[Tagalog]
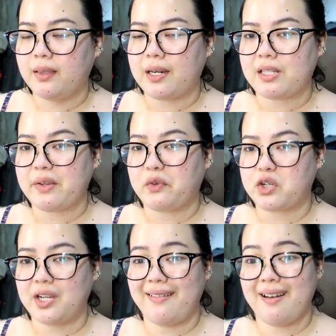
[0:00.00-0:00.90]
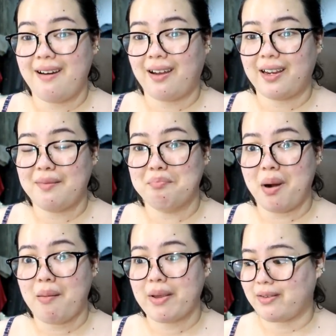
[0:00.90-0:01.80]
na-receive ko siya and ang laki ng
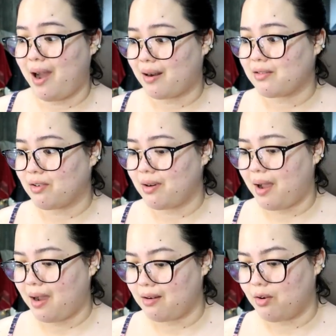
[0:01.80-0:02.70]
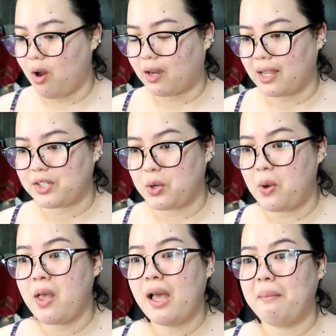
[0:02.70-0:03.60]
babayaran ko, nakakaloka.
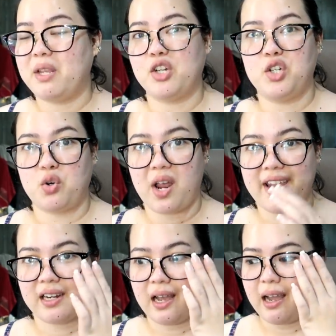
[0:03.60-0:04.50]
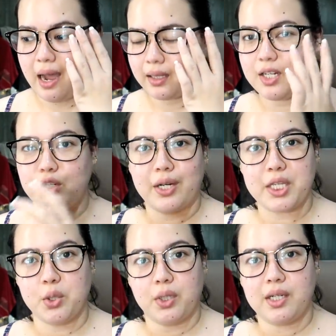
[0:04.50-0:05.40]
So, medyo dry na ang atin nyo
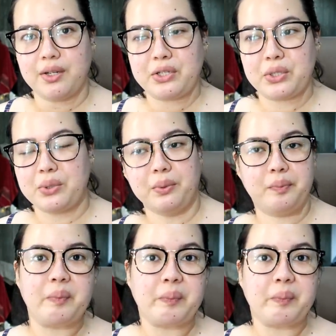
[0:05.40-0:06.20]
ngayon. So,